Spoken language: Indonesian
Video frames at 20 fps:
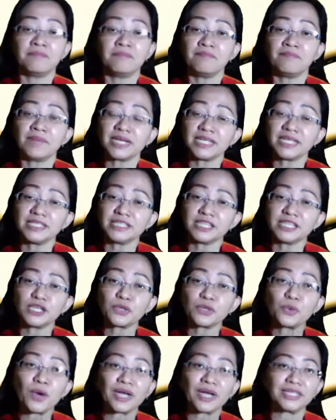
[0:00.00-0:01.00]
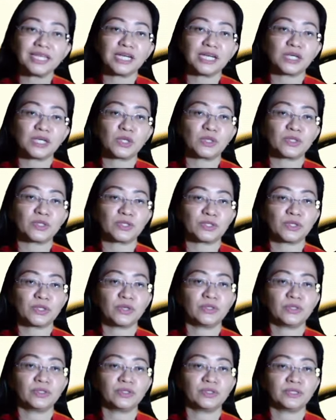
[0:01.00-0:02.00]
mengisi ruang yang
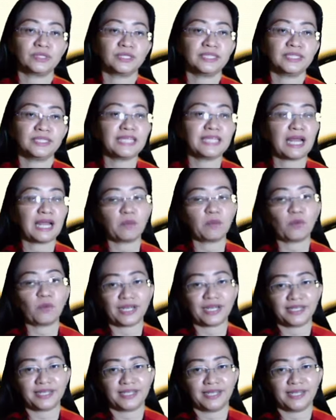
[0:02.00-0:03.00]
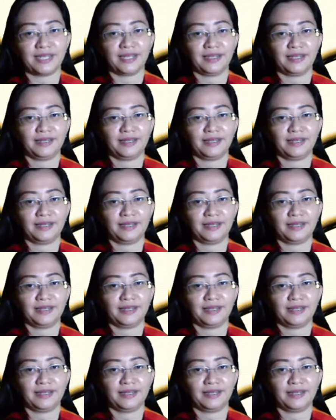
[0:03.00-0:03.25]
kosong di dalam wadah.